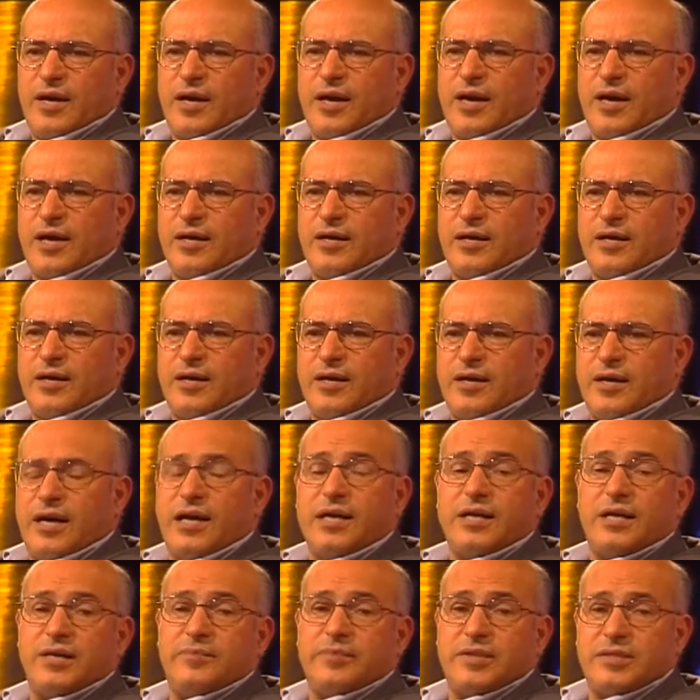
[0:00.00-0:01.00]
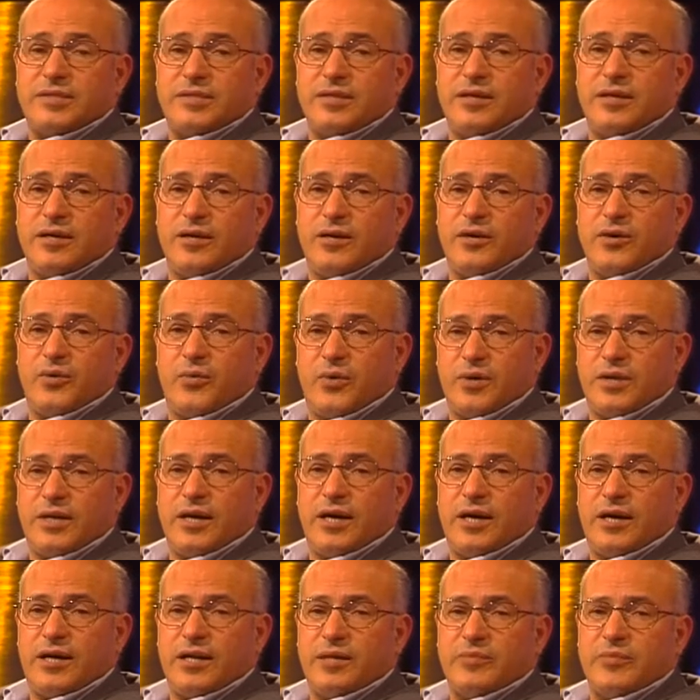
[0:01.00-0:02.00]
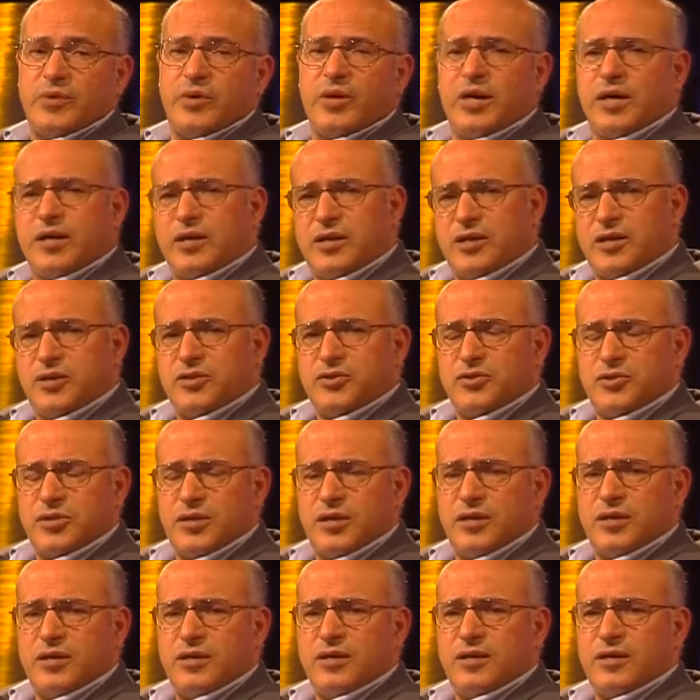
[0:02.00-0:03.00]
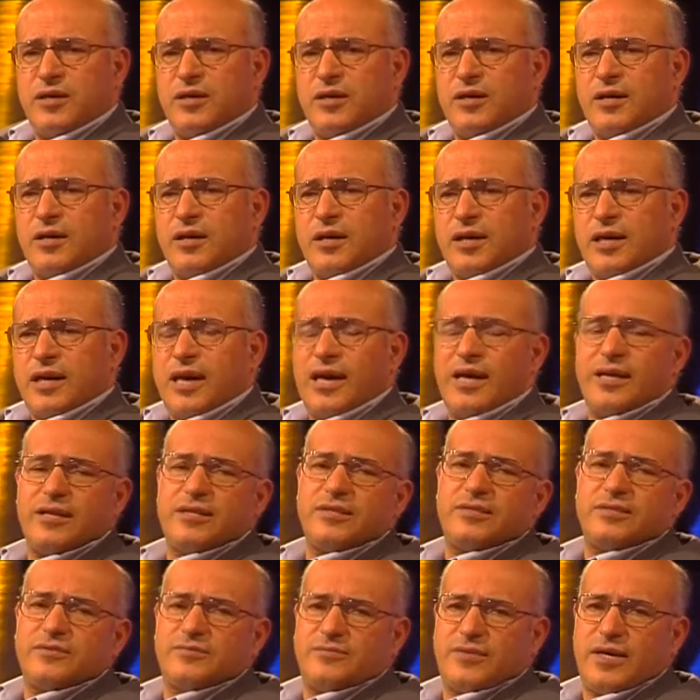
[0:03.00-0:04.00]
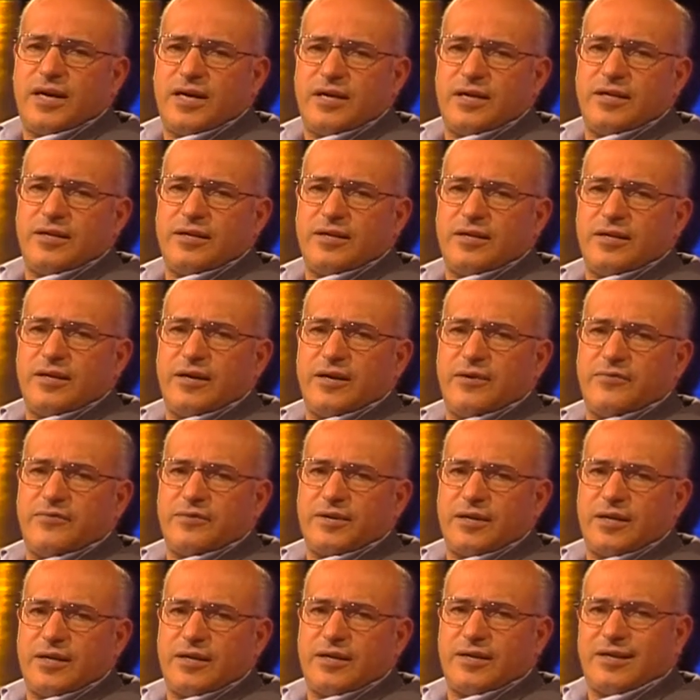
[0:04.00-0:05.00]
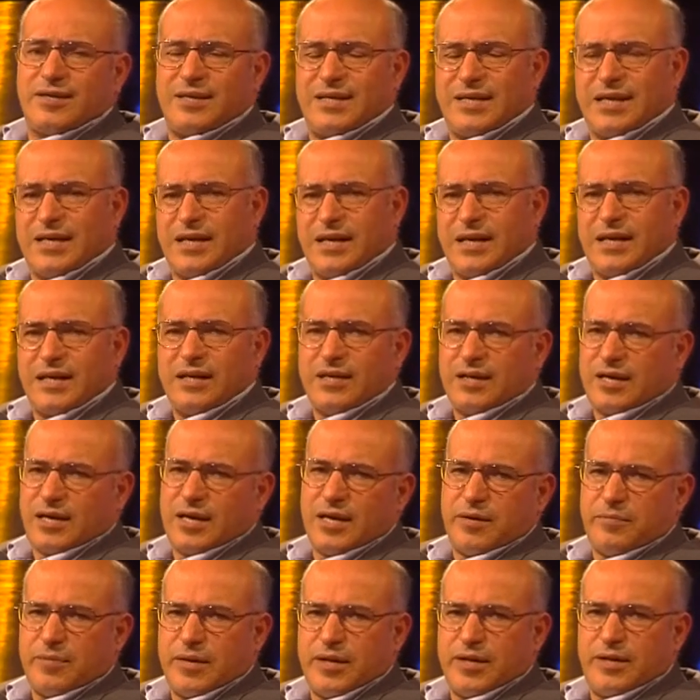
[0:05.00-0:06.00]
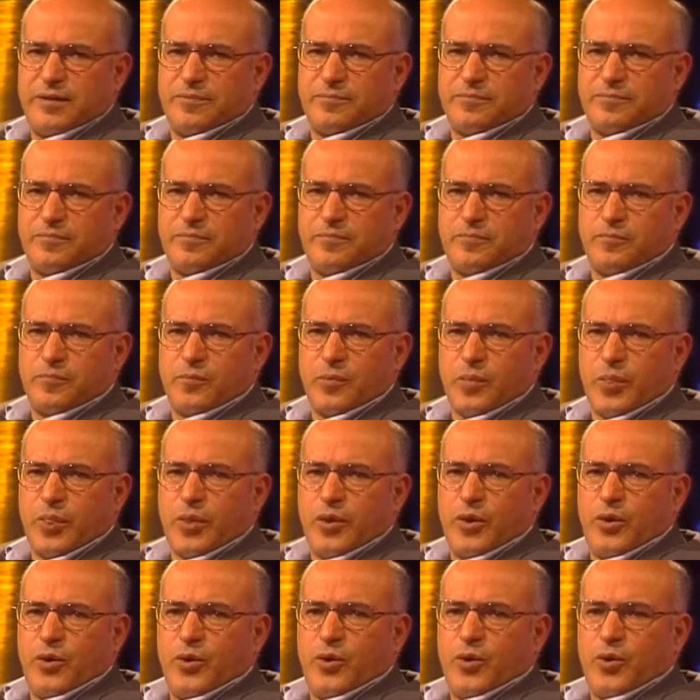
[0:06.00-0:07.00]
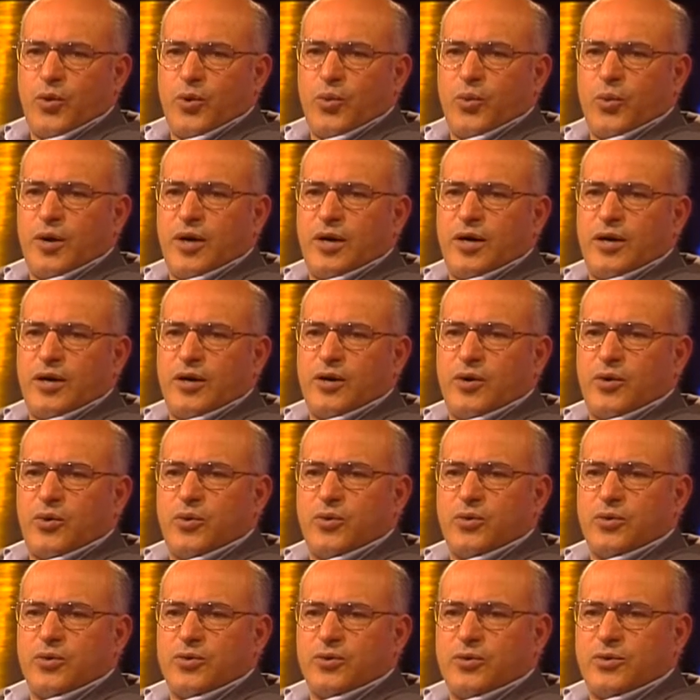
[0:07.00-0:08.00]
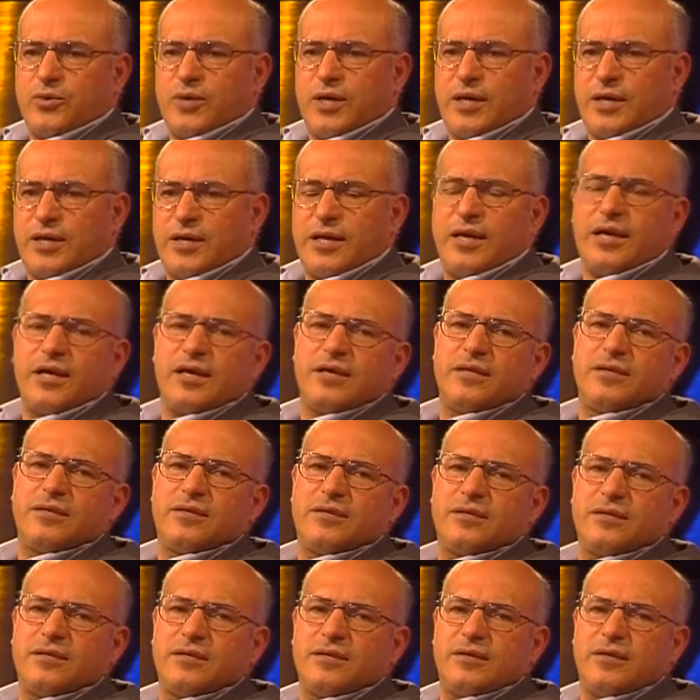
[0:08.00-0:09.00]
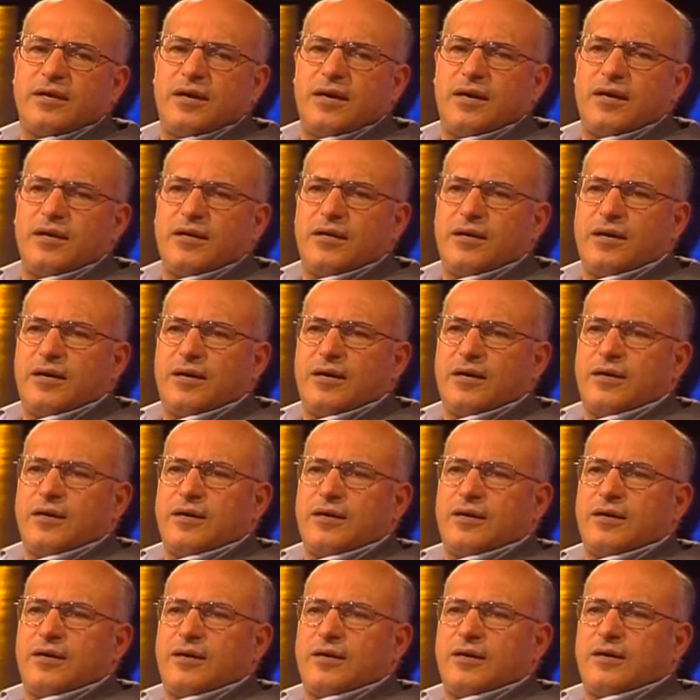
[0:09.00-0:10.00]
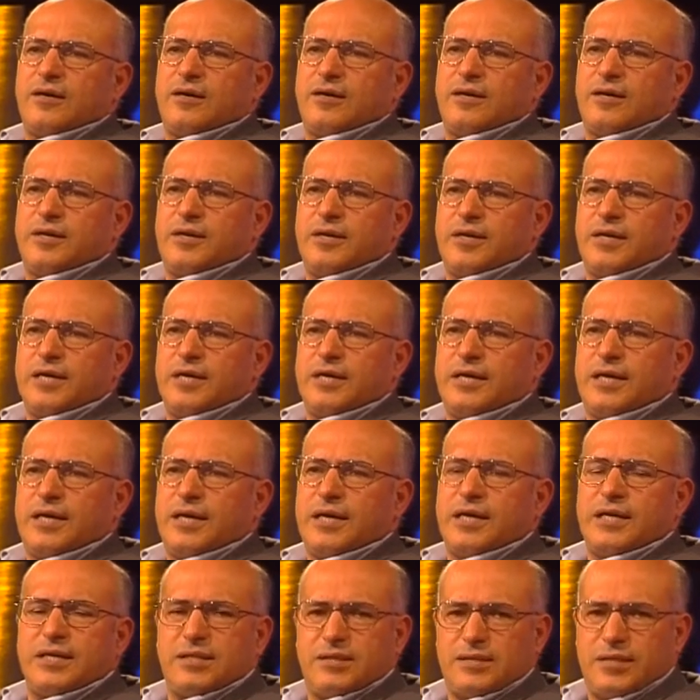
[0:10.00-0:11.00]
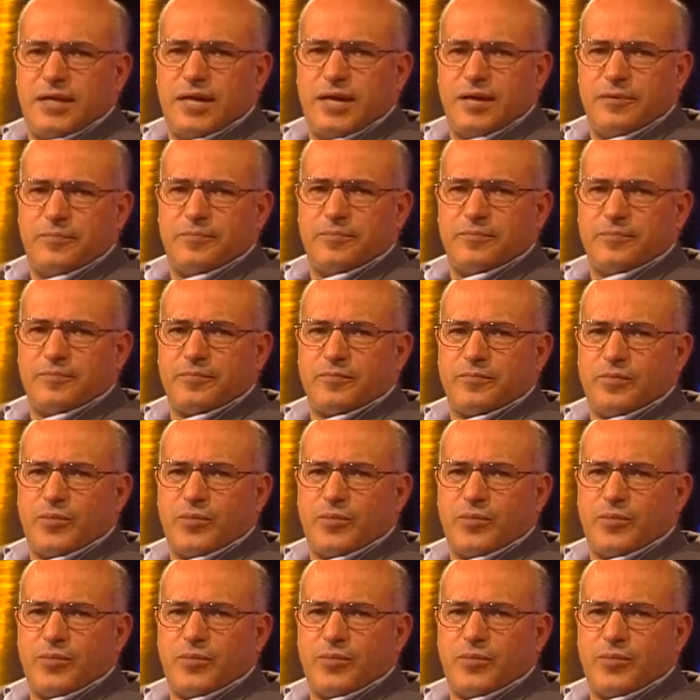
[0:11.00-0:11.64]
عن عن المسيح وتعلمه عن الإنجيل كانت فعلا أفكار غير كاملة وكنت أعتقد أن آه، الإسلام